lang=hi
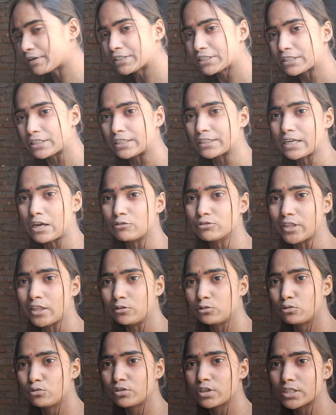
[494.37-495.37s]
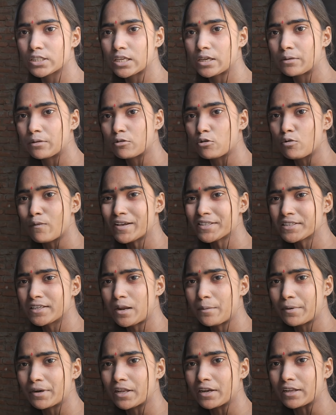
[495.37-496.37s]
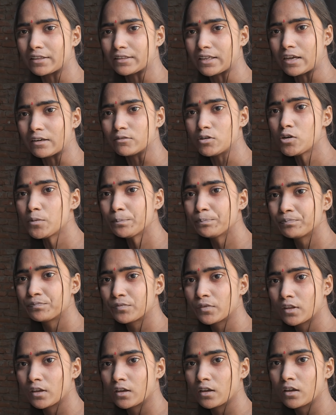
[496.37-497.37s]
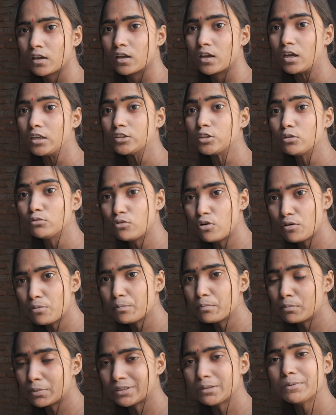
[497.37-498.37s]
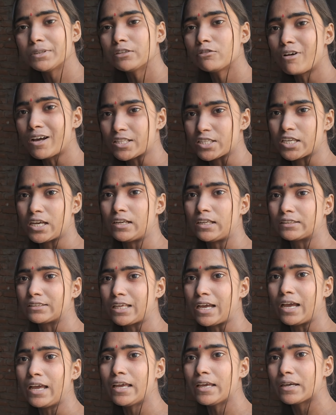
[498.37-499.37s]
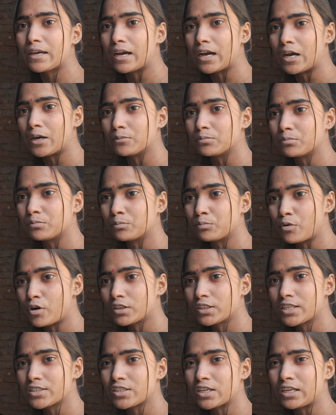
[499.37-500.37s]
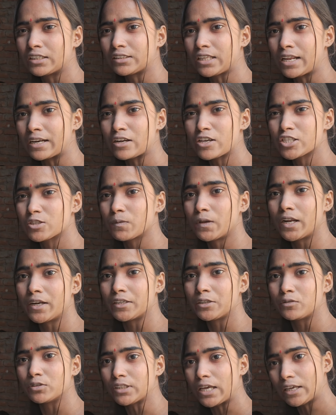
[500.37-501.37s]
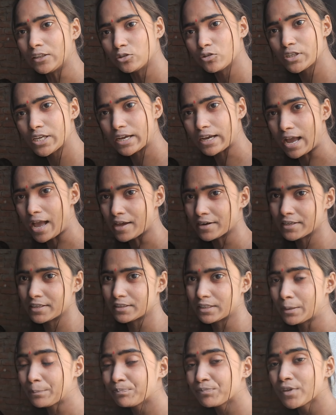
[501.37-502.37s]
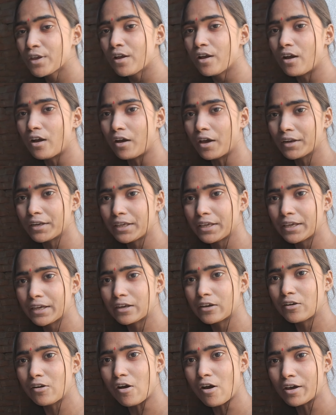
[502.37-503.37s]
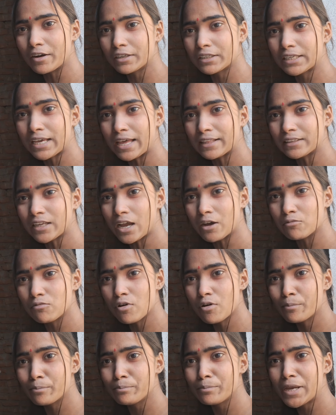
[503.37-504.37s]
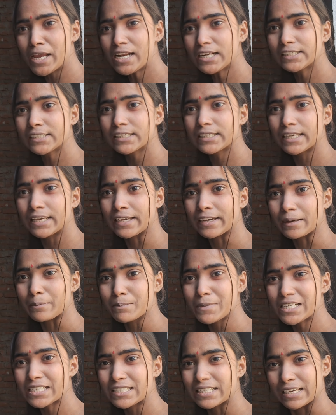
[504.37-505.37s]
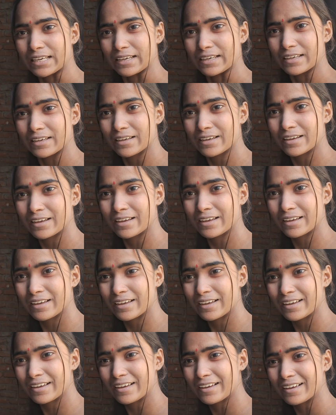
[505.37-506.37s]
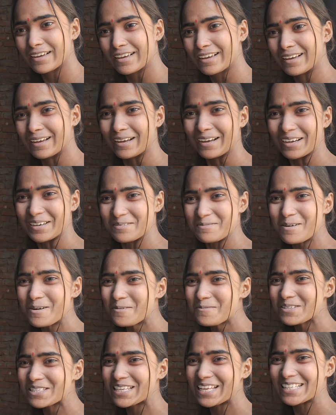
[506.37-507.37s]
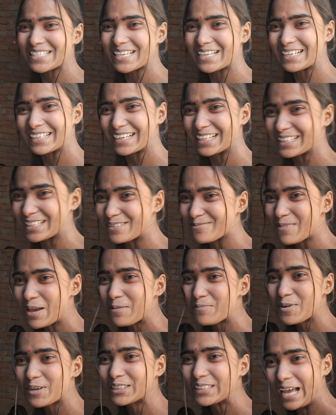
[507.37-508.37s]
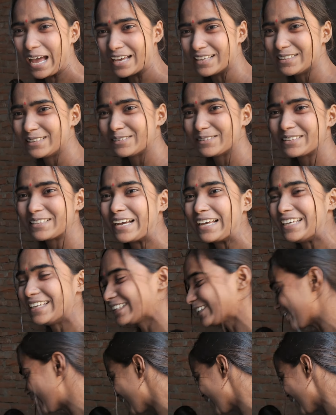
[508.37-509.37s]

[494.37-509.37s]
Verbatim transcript: व्हाइट कलर का होता है दूध से खोवा सा बना रहता है वो हम्म। तो वो मतलब इनको अच्छा लगता है बहुत ही अच्छा लगता है रस वाला नहीं होता है तो ये खा रही थी और एक और क्या था वो मिल्क केक मिल्क केक हम्म। हाँ वो मुझे अच्छा लगा था मैं बहुत खाई हूँ गई तो